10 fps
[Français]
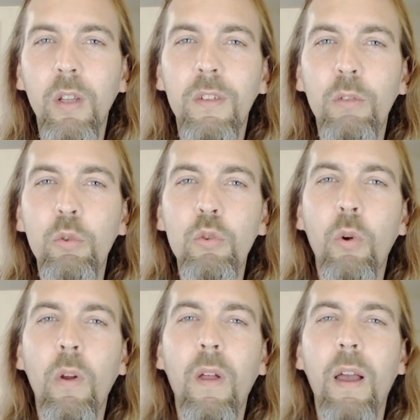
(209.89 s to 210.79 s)
C'est
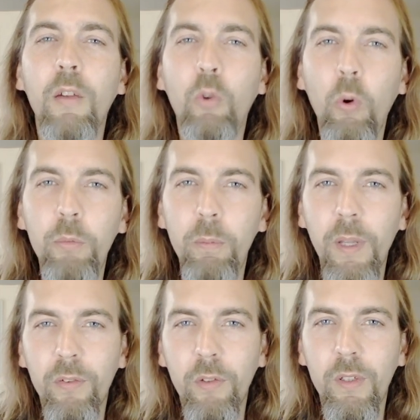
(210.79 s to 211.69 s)
toujours un groupe de
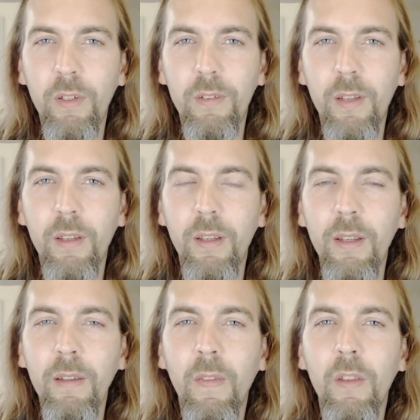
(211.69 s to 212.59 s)
personnes qui les a
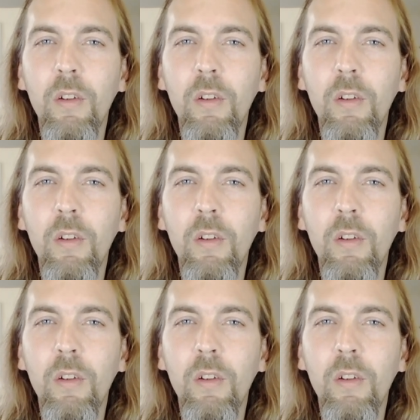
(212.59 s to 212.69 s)
créés,